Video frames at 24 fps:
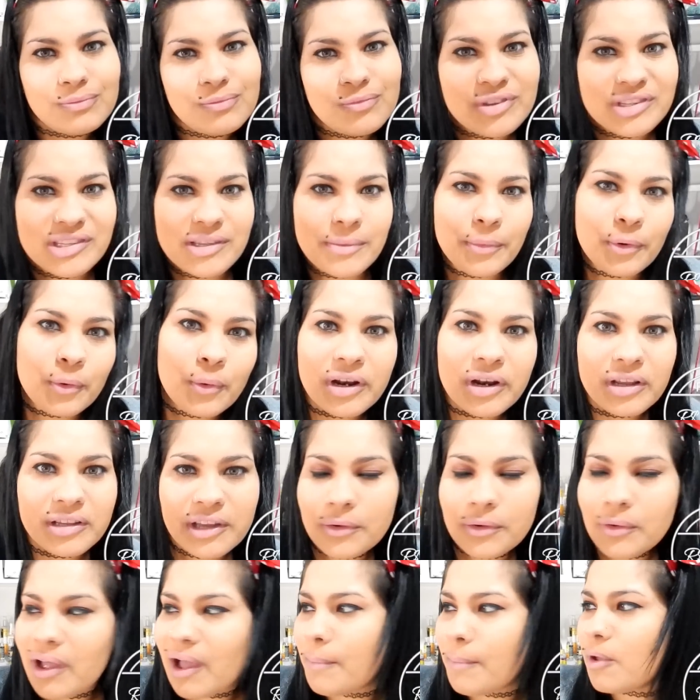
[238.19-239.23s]
você procurando
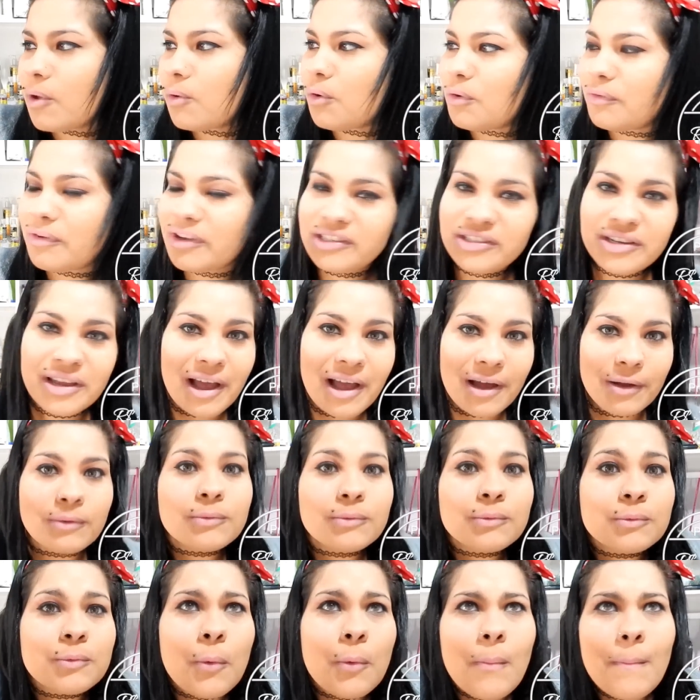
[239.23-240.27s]
aí no camelô vai
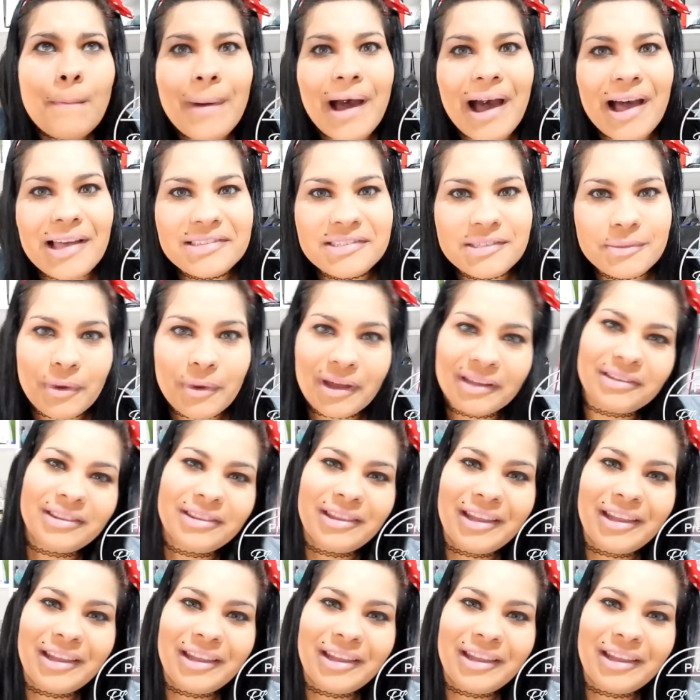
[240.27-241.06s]
chegar no máximo a